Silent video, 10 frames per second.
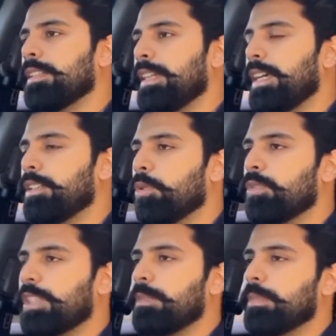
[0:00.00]
ये
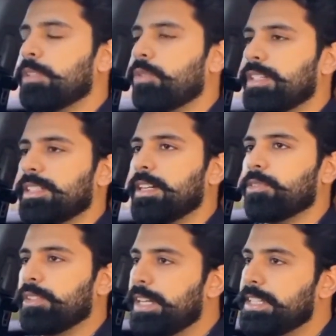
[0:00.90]
दो तीन बंदों के
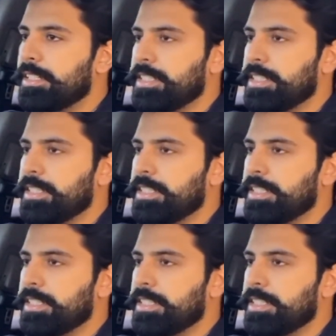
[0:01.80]
साथ तो नहीं